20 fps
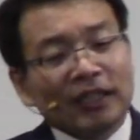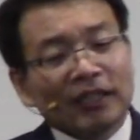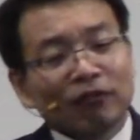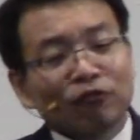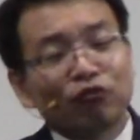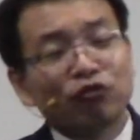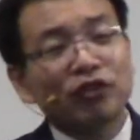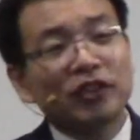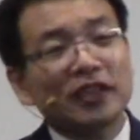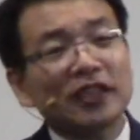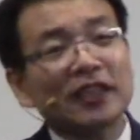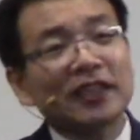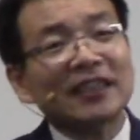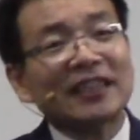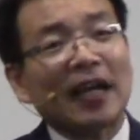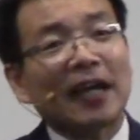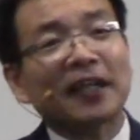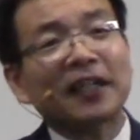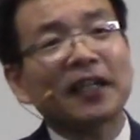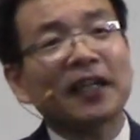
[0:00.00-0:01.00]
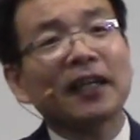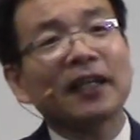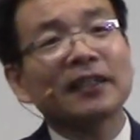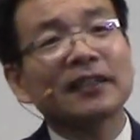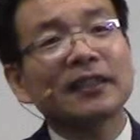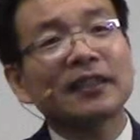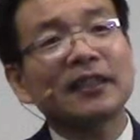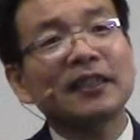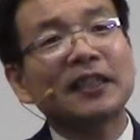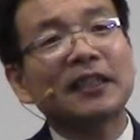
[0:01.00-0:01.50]
굳이 자기
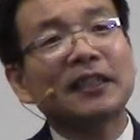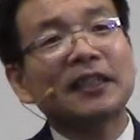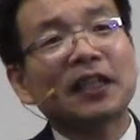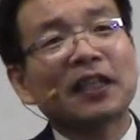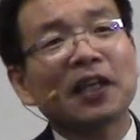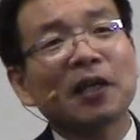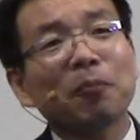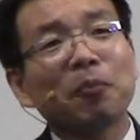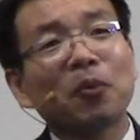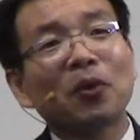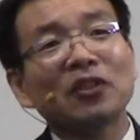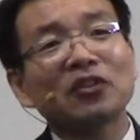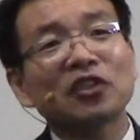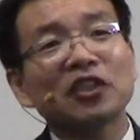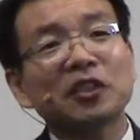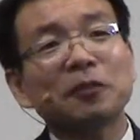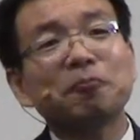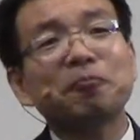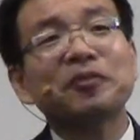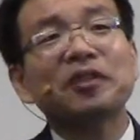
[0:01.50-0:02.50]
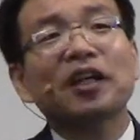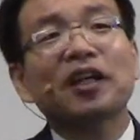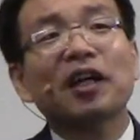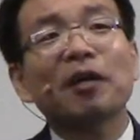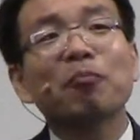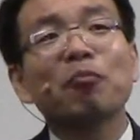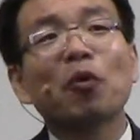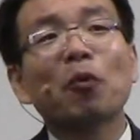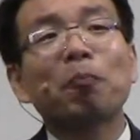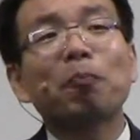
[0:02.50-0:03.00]
아들을 이 땅에 보내서
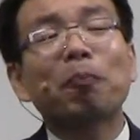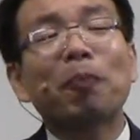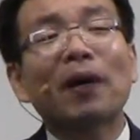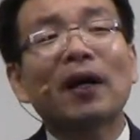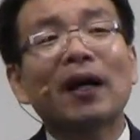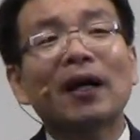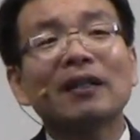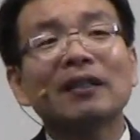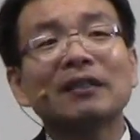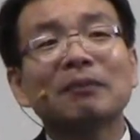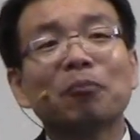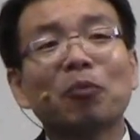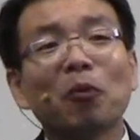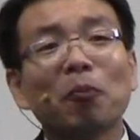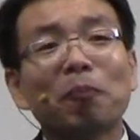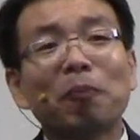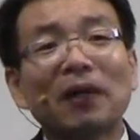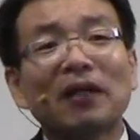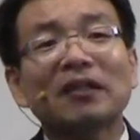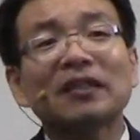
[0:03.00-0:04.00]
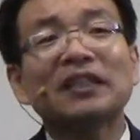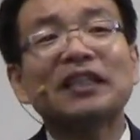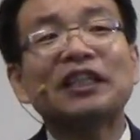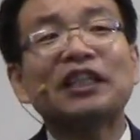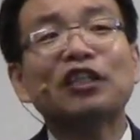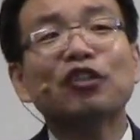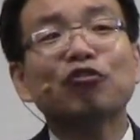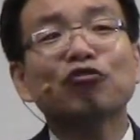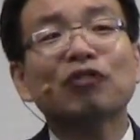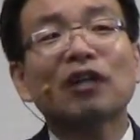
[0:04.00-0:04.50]
십자가에 못 박을, 못 박을
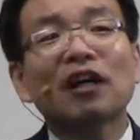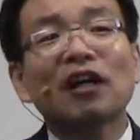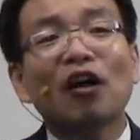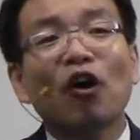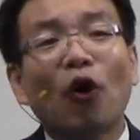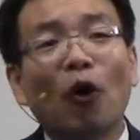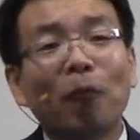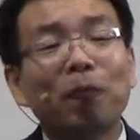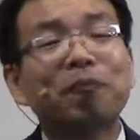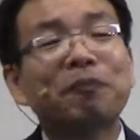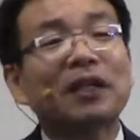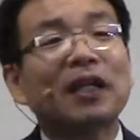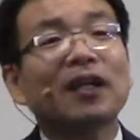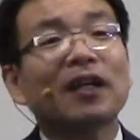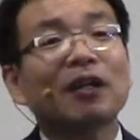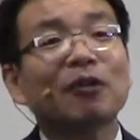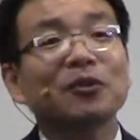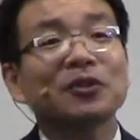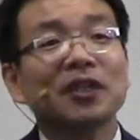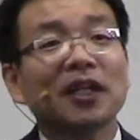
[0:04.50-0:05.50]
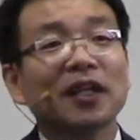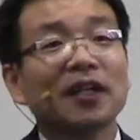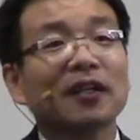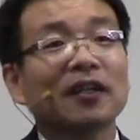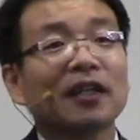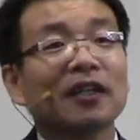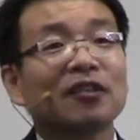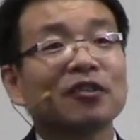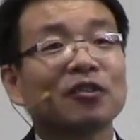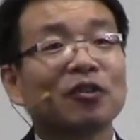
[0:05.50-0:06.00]
이유가 없다라고
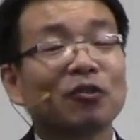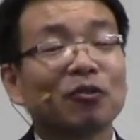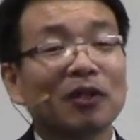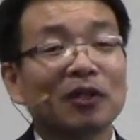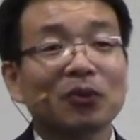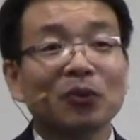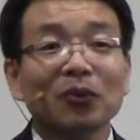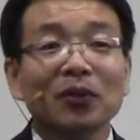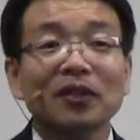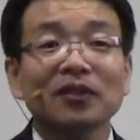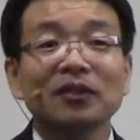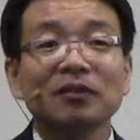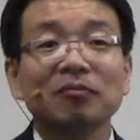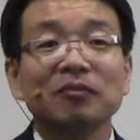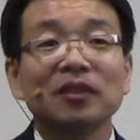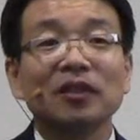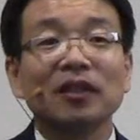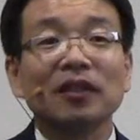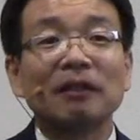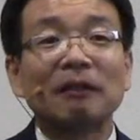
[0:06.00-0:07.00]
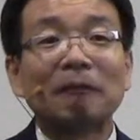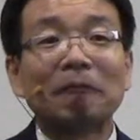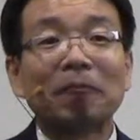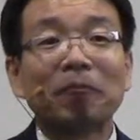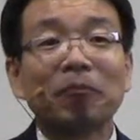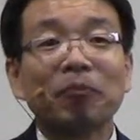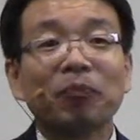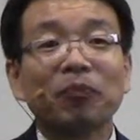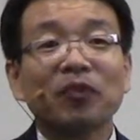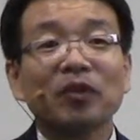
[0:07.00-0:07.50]
생각하는 것과 똑같습니다.
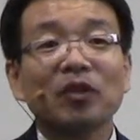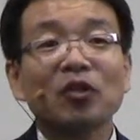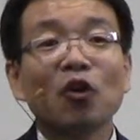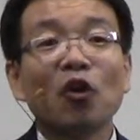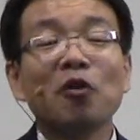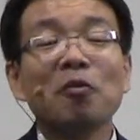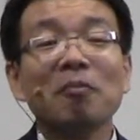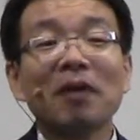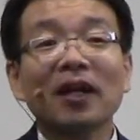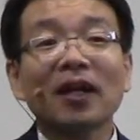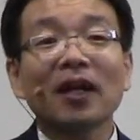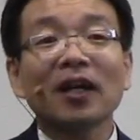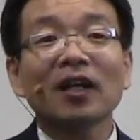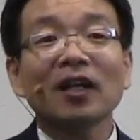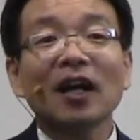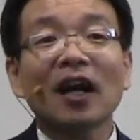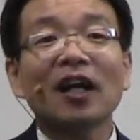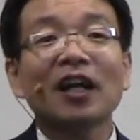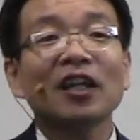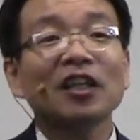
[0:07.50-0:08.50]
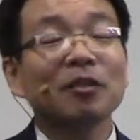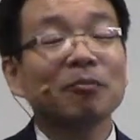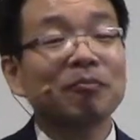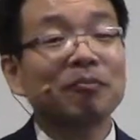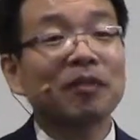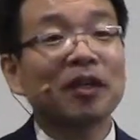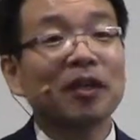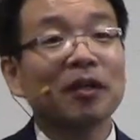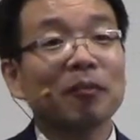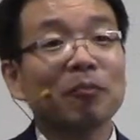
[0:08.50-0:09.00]
그 얼마나
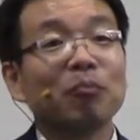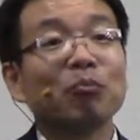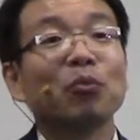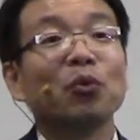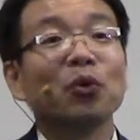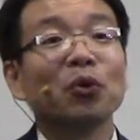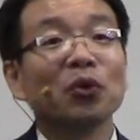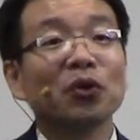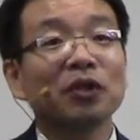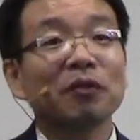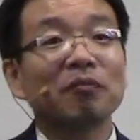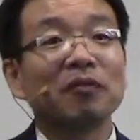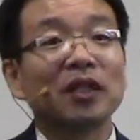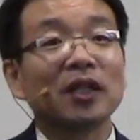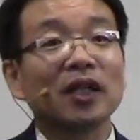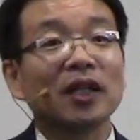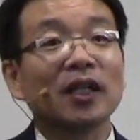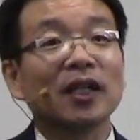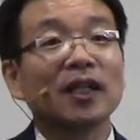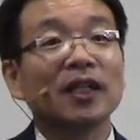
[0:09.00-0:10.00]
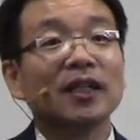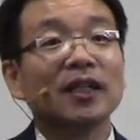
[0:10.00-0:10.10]
하나님께 모욕입니까?